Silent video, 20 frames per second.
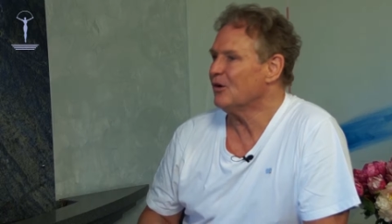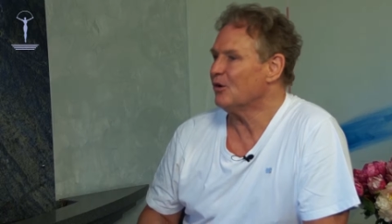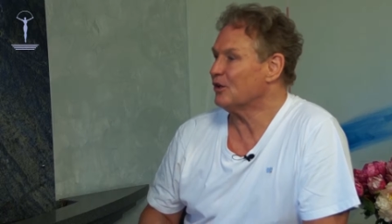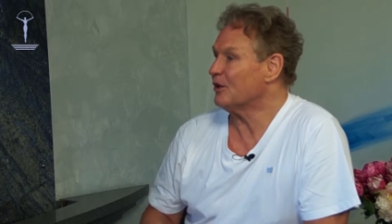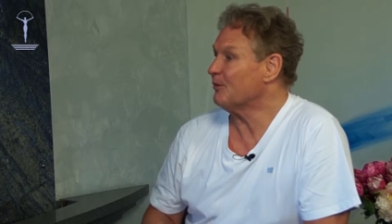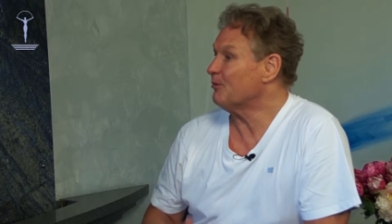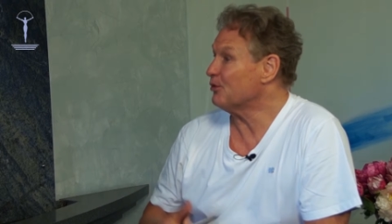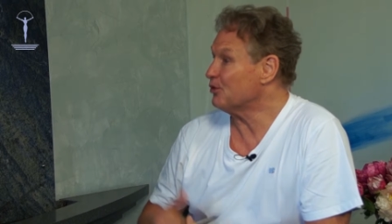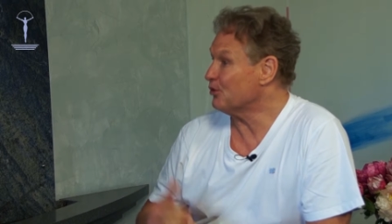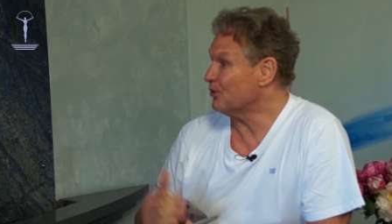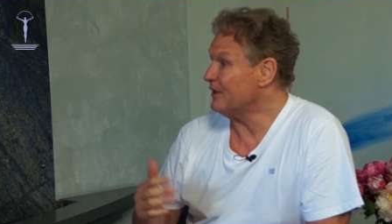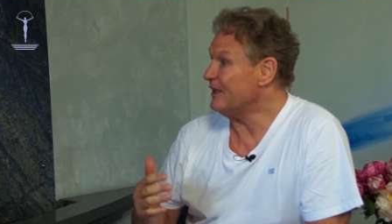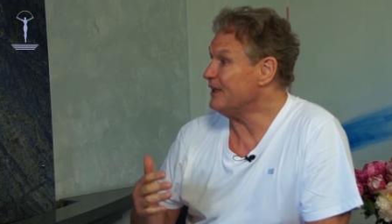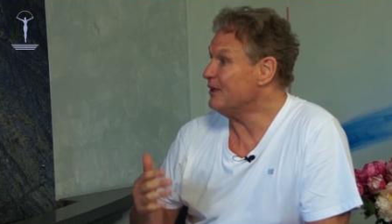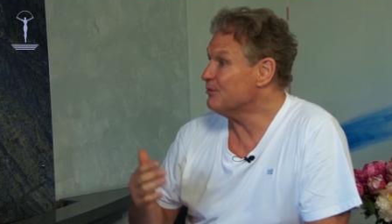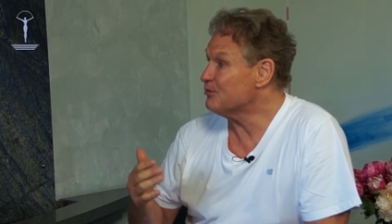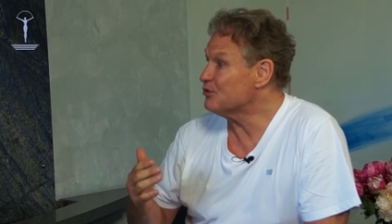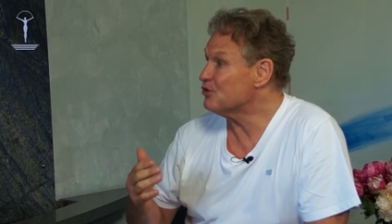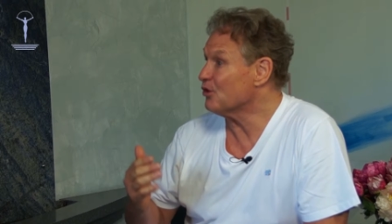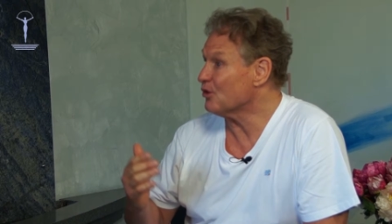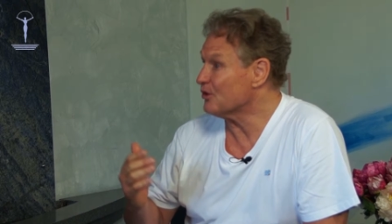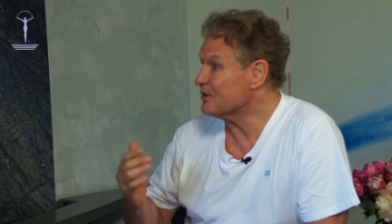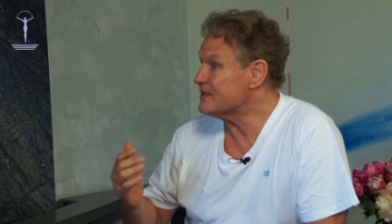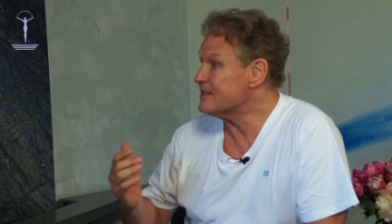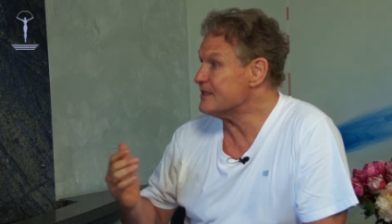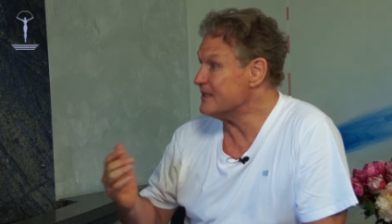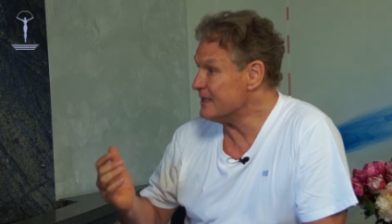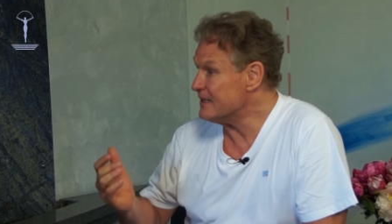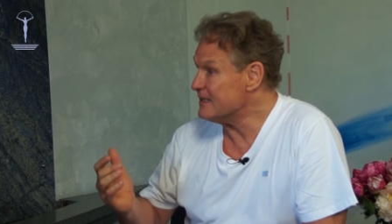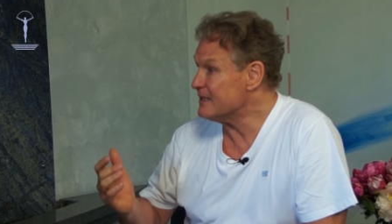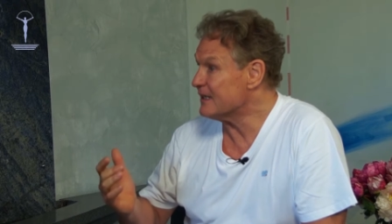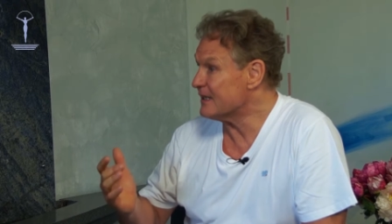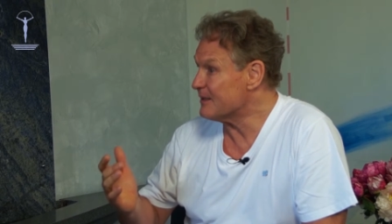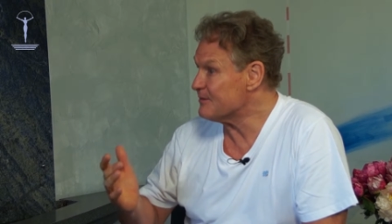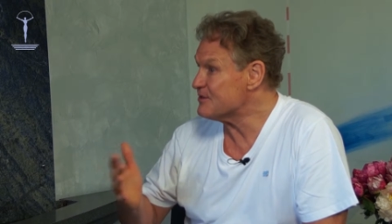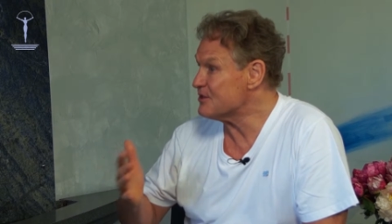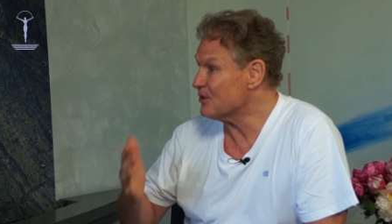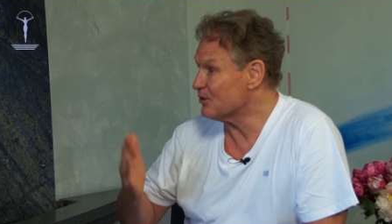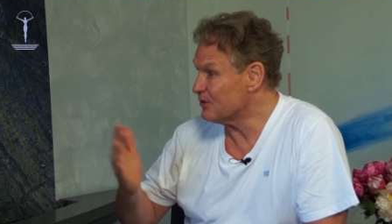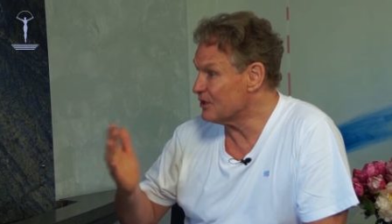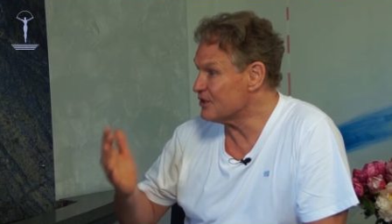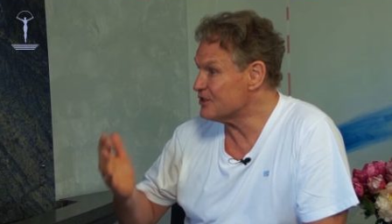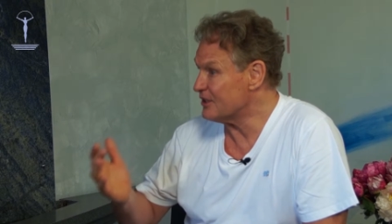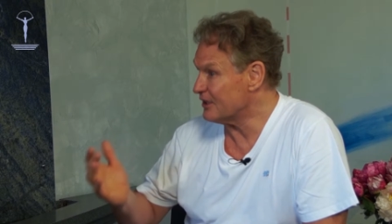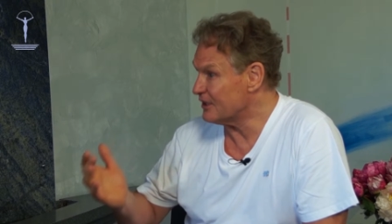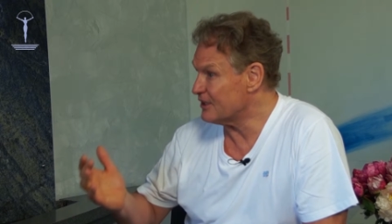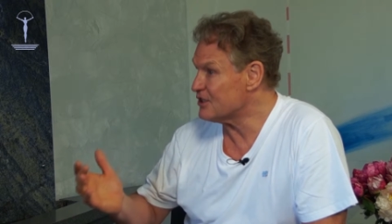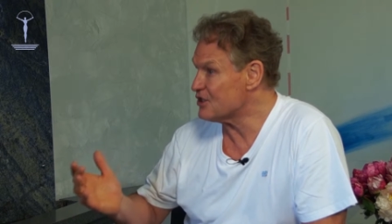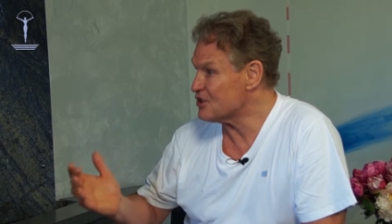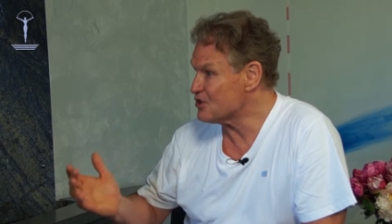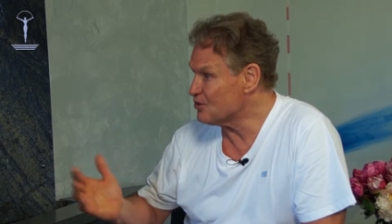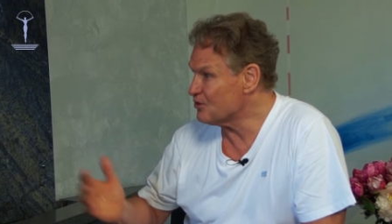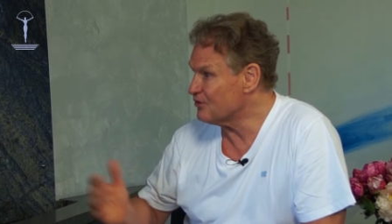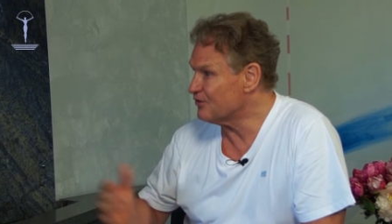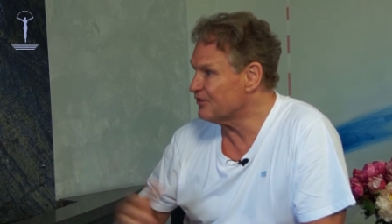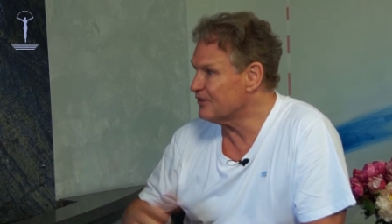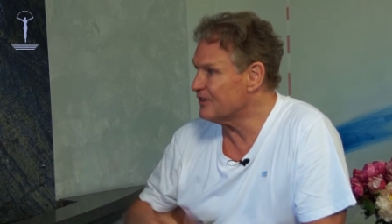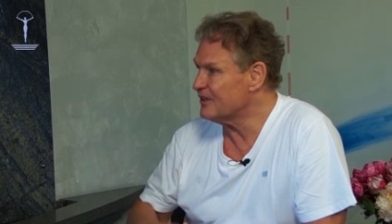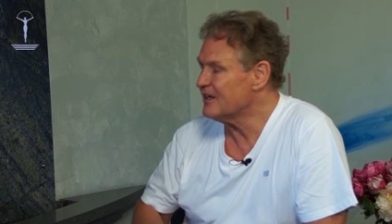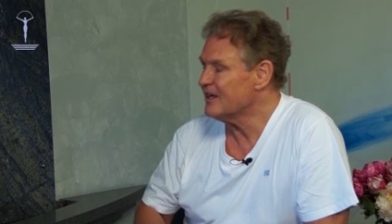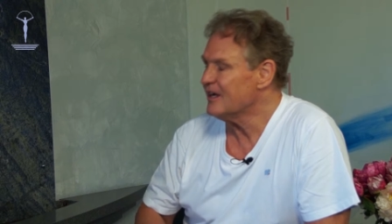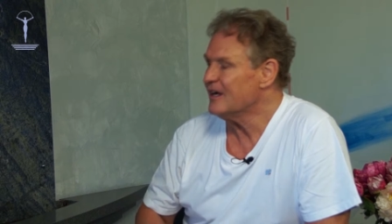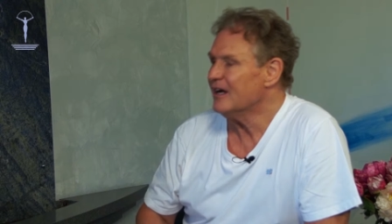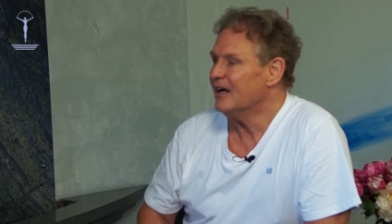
oder Botulinumtoxin, da gibt es ja unterschiedliche Stufen,